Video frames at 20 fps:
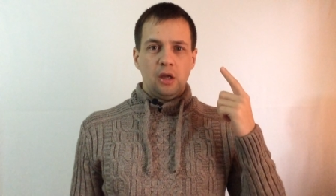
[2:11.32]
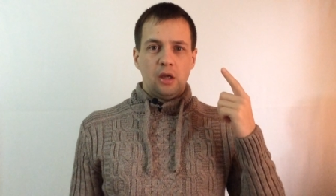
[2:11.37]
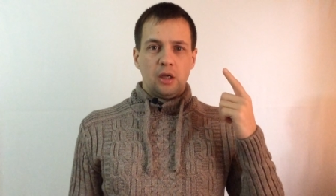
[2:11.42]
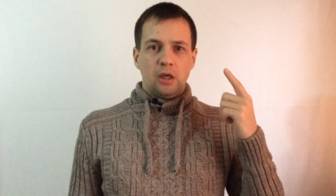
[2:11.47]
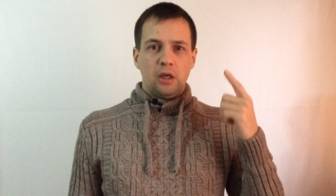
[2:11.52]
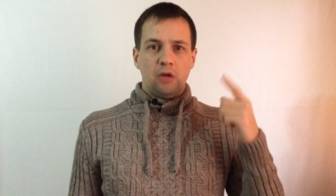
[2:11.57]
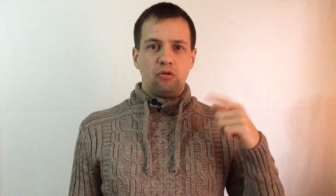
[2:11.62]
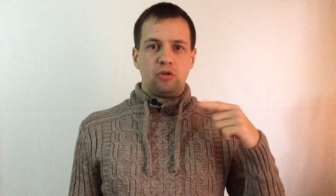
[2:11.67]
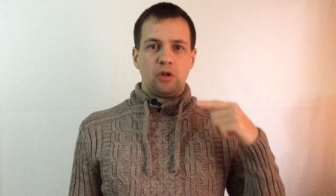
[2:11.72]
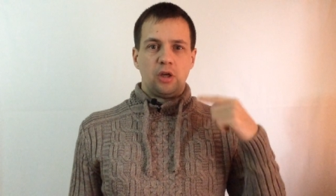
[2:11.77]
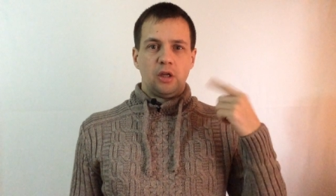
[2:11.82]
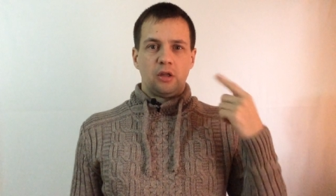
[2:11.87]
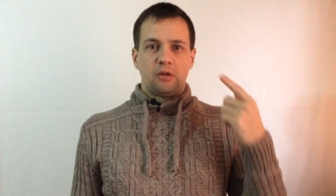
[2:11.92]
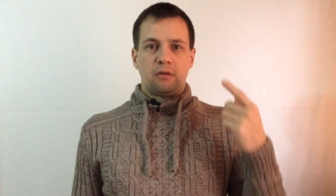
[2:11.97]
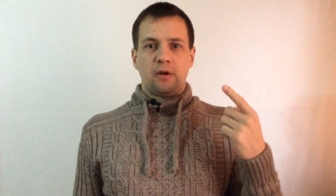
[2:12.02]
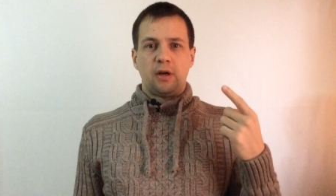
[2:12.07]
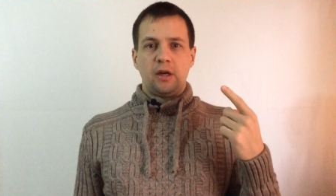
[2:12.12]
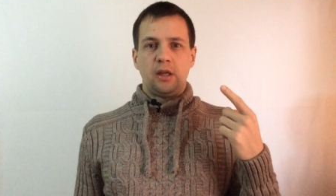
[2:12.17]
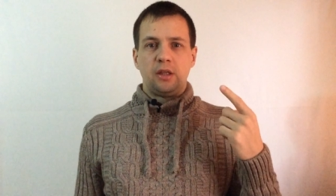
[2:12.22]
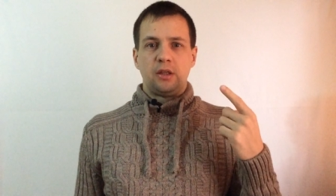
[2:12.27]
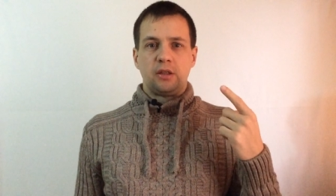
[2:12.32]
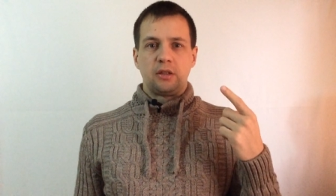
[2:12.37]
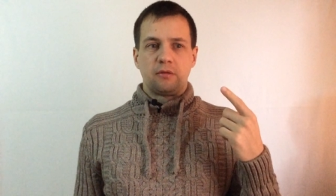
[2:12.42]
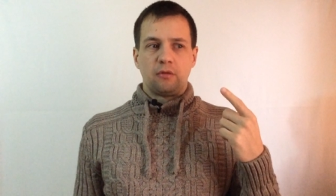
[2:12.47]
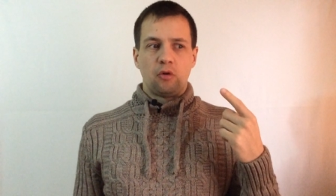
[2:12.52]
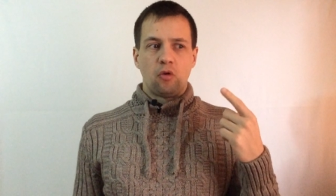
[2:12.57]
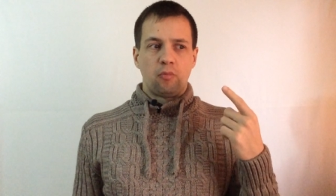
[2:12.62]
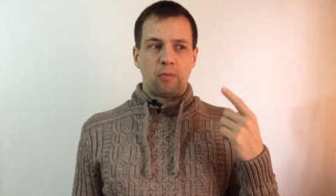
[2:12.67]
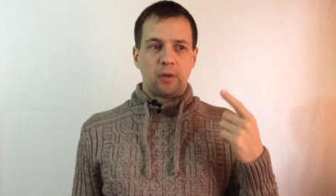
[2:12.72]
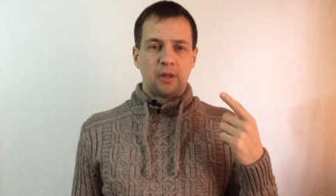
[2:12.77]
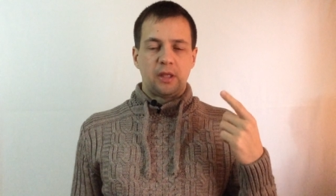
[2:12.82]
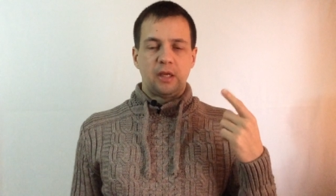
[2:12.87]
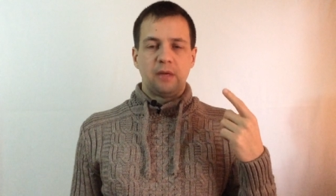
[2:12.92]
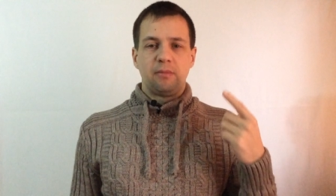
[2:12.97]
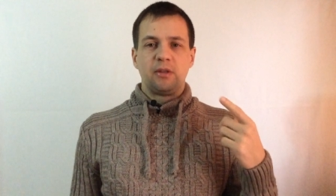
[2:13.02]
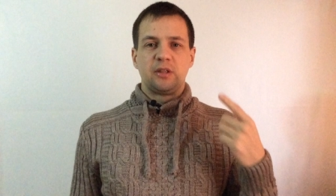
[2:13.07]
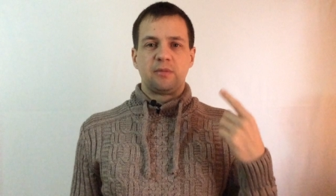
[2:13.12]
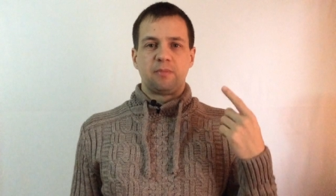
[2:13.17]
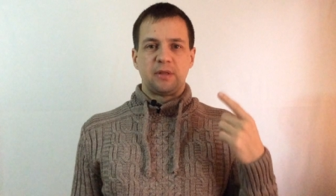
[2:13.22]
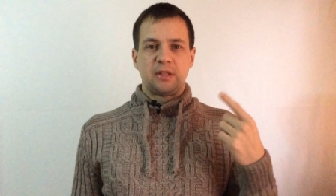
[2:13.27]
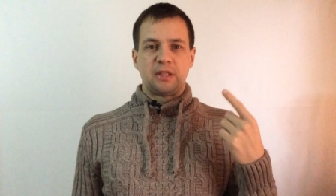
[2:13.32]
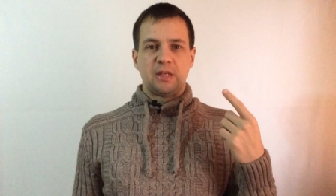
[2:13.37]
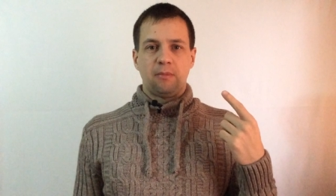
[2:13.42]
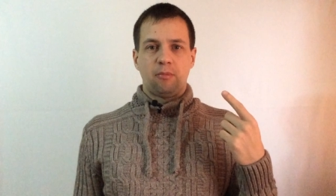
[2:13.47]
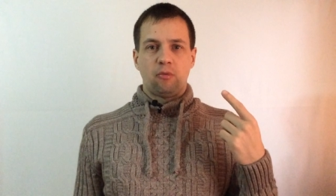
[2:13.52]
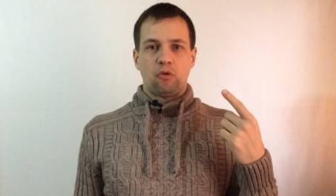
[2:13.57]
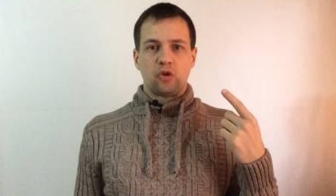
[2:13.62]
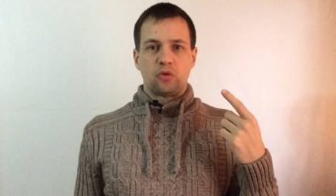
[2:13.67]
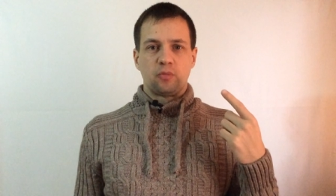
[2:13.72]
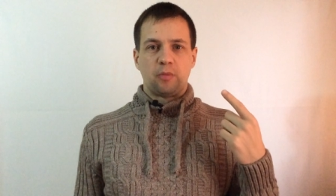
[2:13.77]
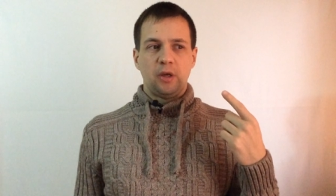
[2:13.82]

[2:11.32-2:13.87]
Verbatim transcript: или удовлетворить свою потребность под запрос.